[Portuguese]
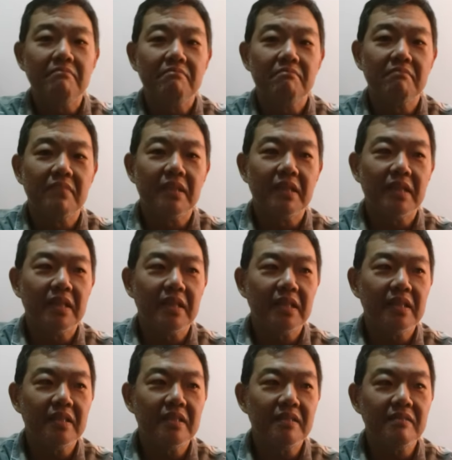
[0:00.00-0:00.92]

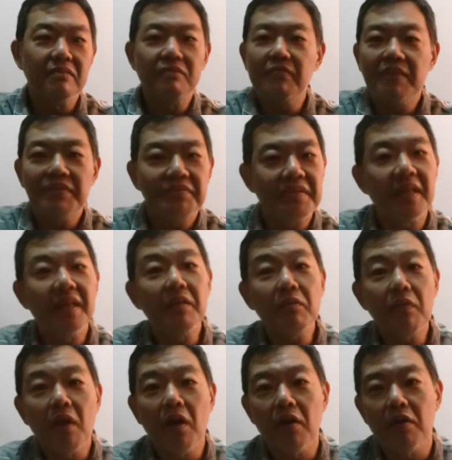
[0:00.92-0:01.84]
Mas não vai ficar
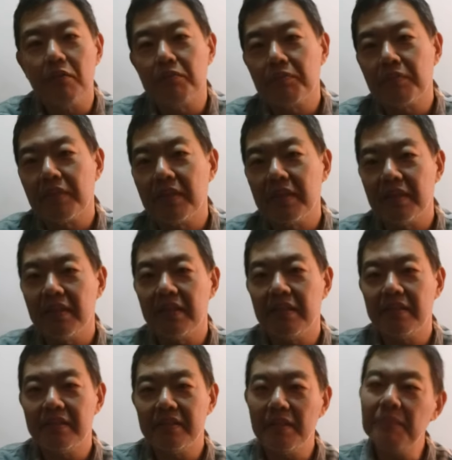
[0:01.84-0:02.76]
igual,
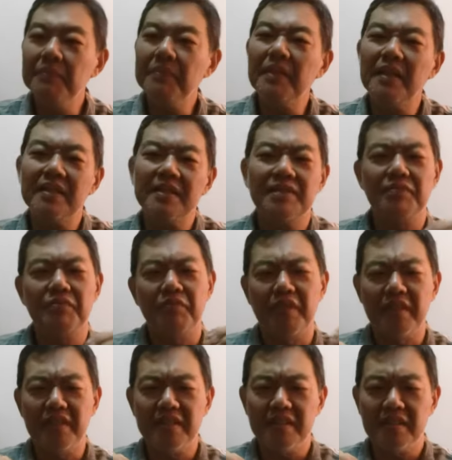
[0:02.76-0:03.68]
porque sempre tem a
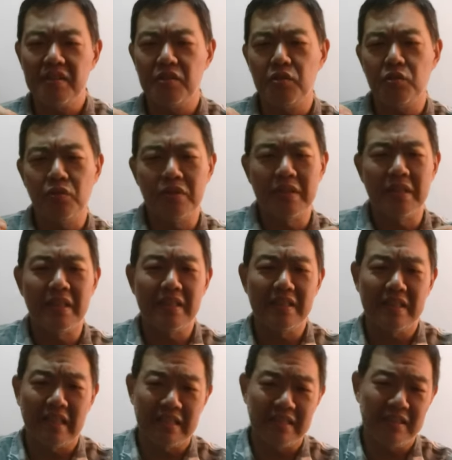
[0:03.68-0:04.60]
diferença de
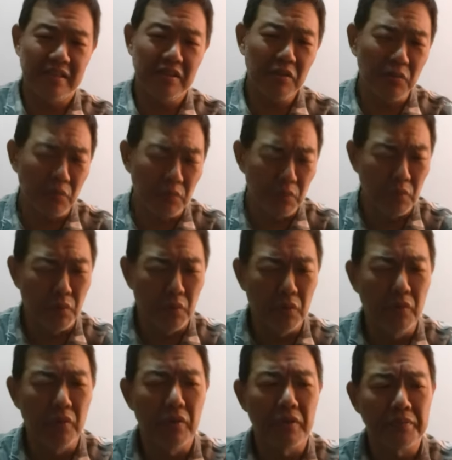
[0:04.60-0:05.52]
tonalidades de
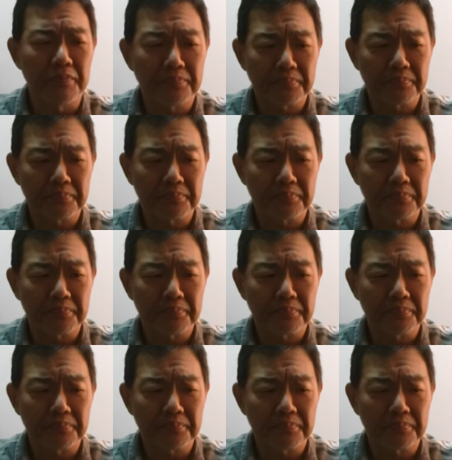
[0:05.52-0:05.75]
cor,